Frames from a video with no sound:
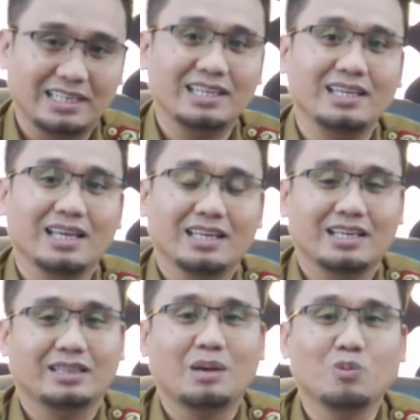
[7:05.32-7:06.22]
ini
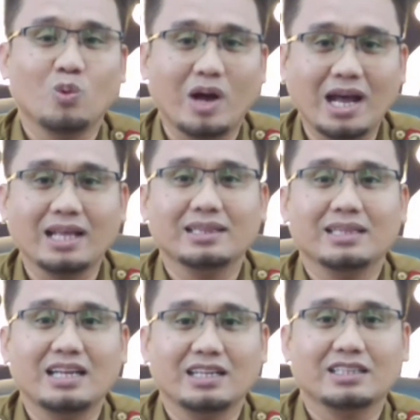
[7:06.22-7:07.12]
kita buat
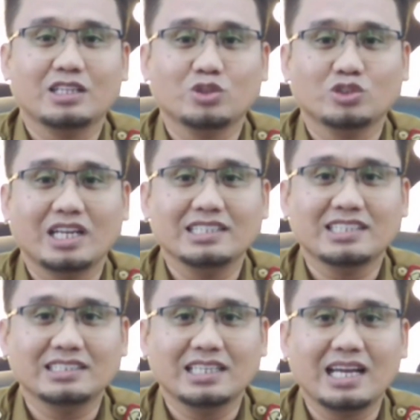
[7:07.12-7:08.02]
dan kita
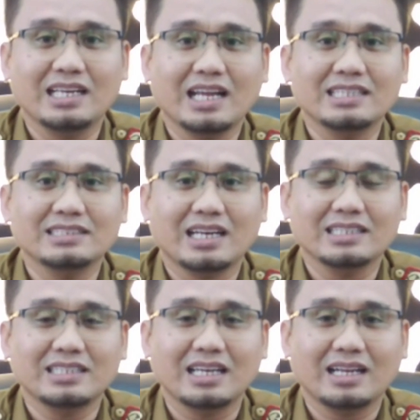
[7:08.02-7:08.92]
sosialisasikan dengan
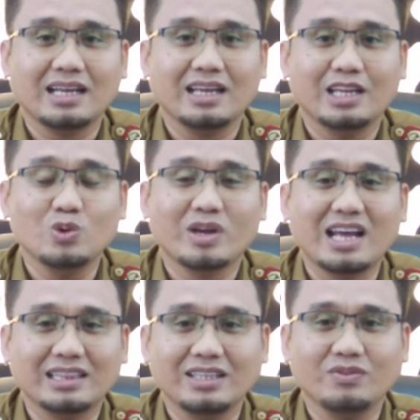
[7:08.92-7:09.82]
cara-cara
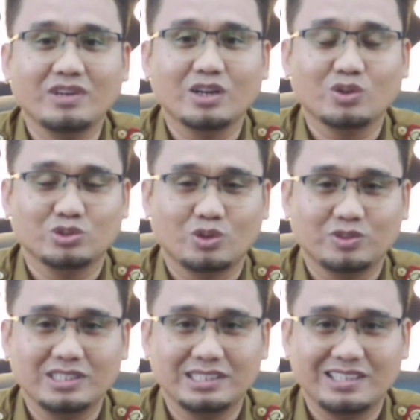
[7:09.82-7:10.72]
edukatif dan
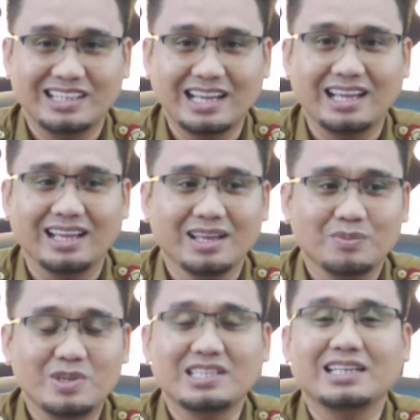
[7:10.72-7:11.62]
konstruktif sehingga
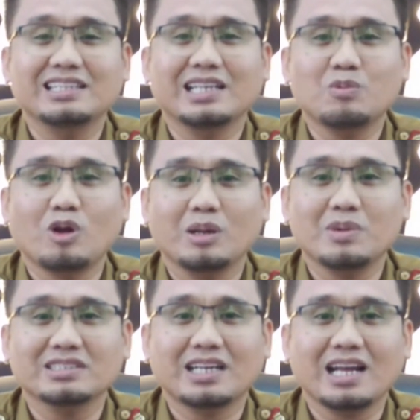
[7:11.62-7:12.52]
bisa diterima oleh
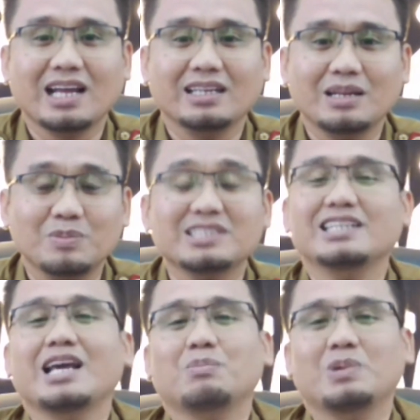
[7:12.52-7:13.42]
masyarakat dan bisa
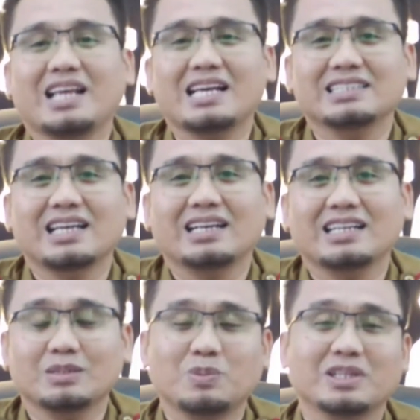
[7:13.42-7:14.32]
diaplikasikan.
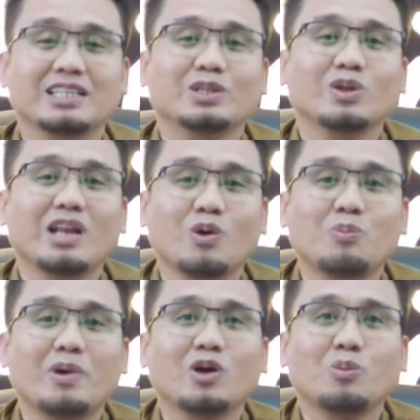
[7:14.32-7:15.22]
Nah, seperti itulah
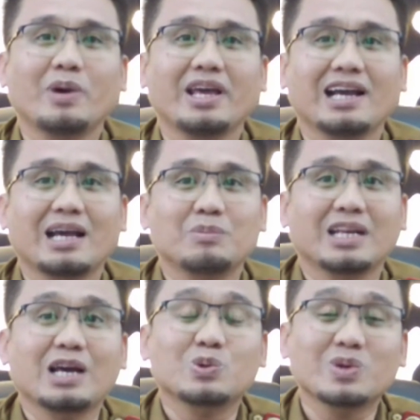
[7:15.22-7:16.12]
upaya-upaya yang
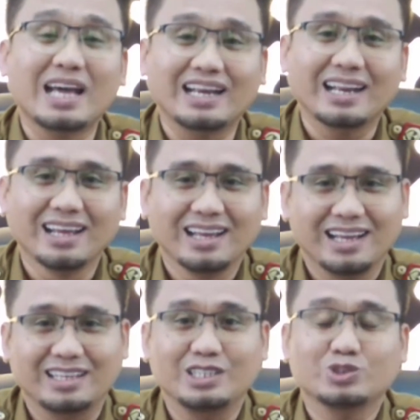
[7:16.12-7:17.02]
kami lakukan
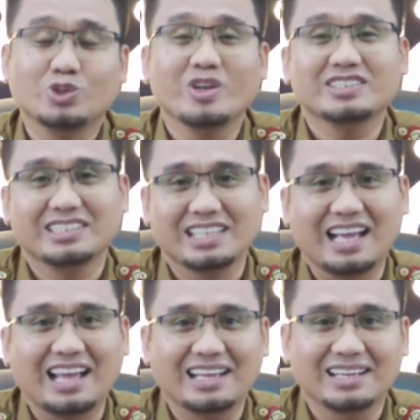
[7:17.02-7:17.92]
ah, di Sulawesi
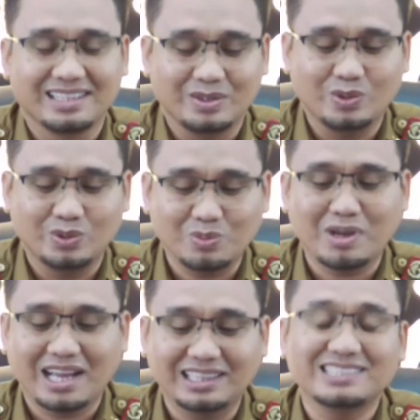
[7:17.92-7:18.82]
Tengah untuk
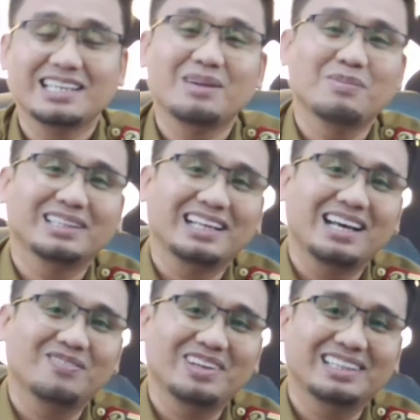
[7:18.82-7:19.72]
mengatasi
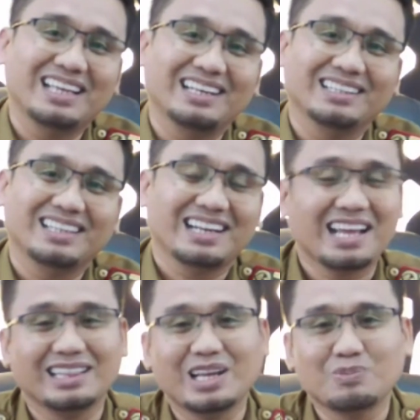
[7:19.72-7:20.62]
hambatan-hambatan
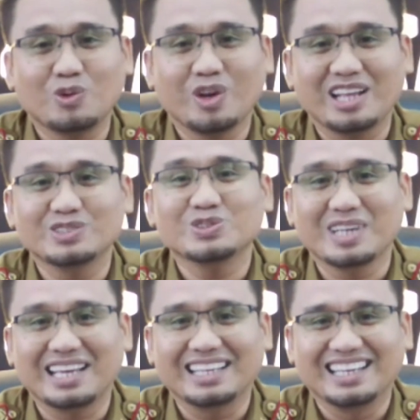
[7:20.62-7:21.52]
terkait dengan pengelolaan
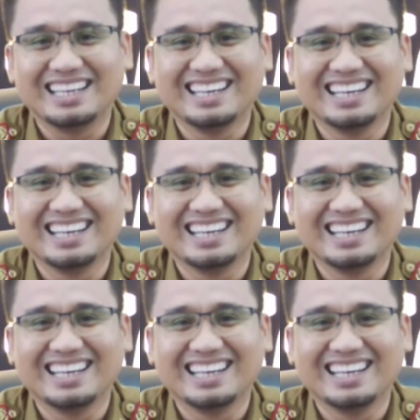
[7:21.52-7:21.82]
sungai.